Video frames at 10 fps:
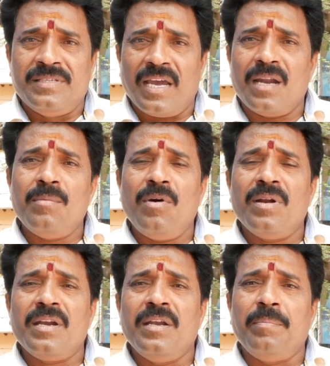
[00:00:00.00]

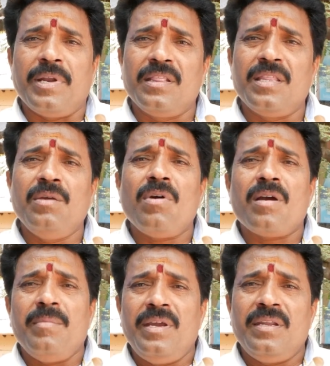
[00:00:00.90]
జగన్మోహన్ రెడ్డి ప్రతి
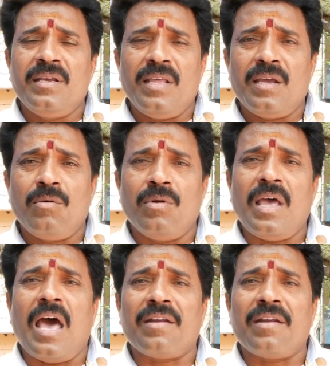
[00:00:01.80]
ఒక్క మీటింగ్ దగ్గర కూడా